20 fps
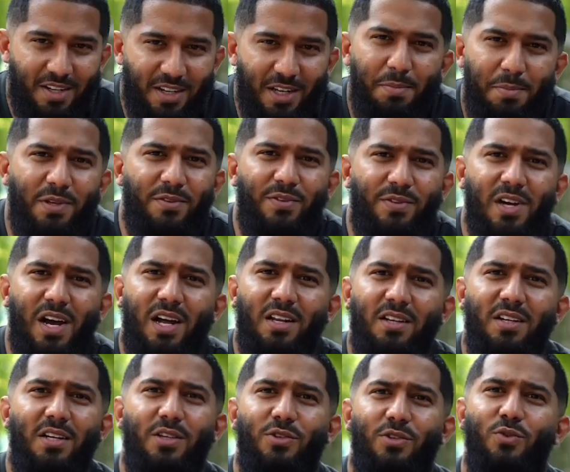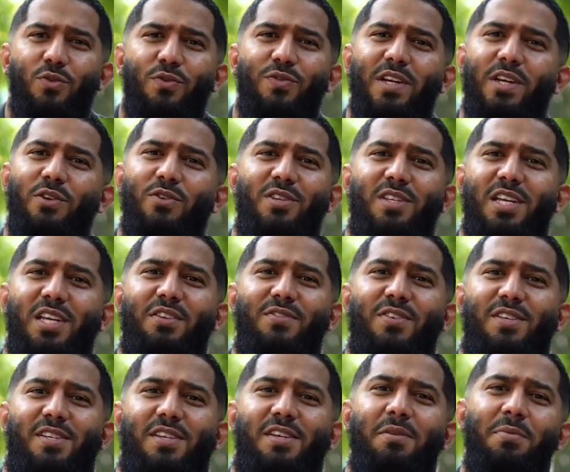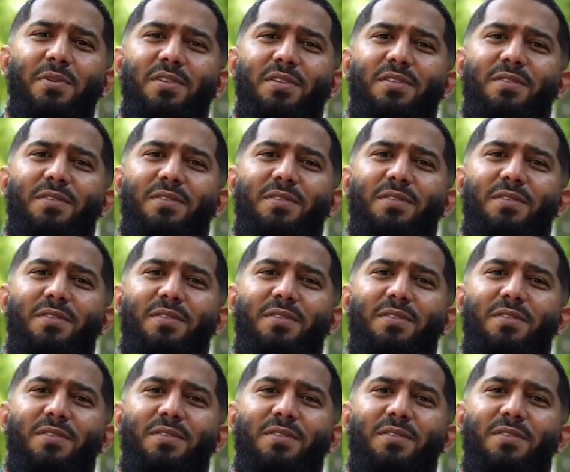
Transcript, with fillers: Lieben wir Allah nur, wenn er uns etwas gibt?